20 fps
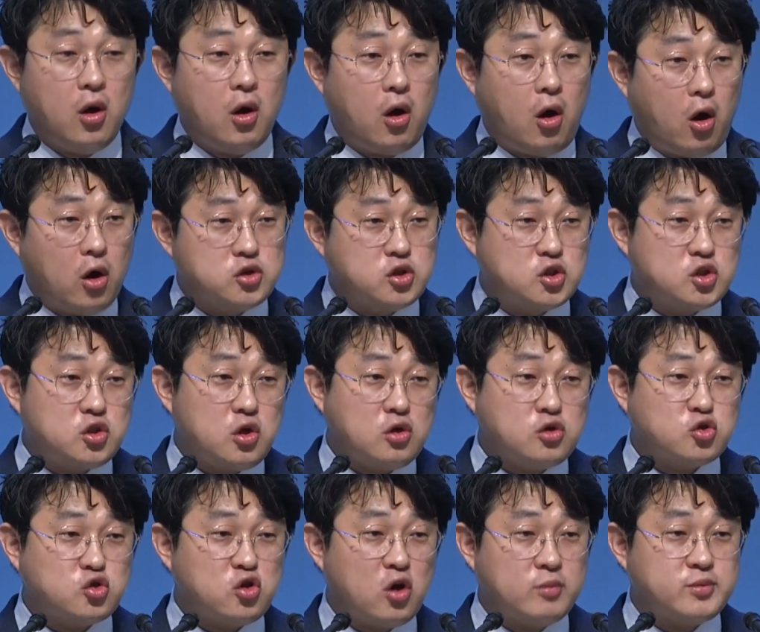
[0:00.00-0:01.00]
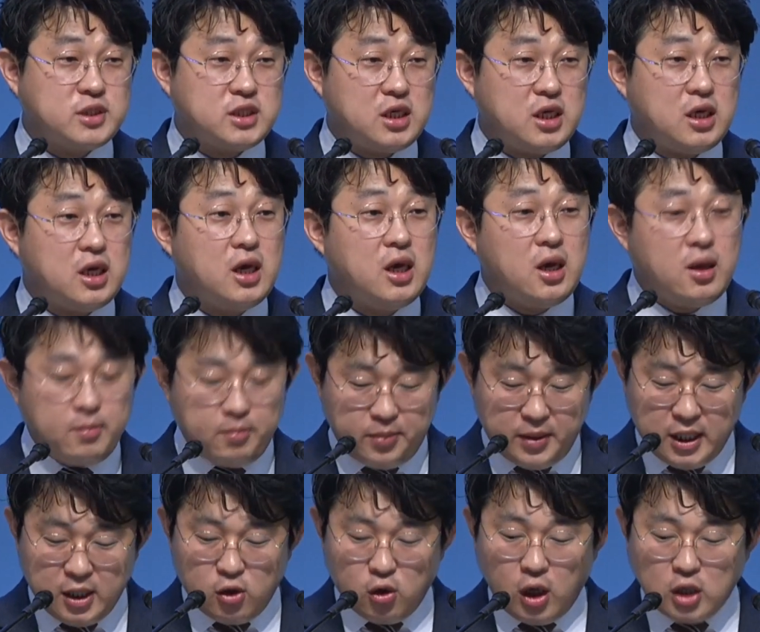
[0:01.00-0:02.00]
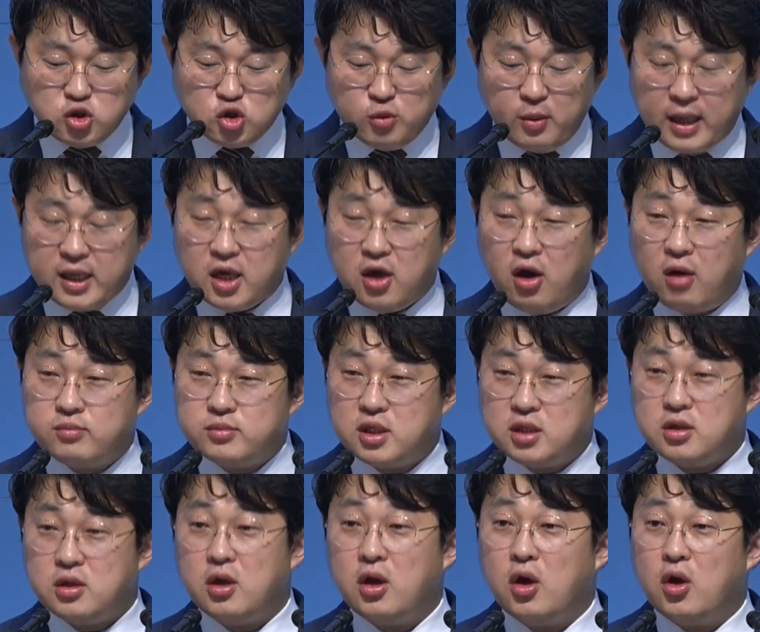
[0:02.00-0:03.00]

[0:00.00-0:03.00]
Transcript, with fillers: 어쩔 수 없이 필요할 수밖에 없는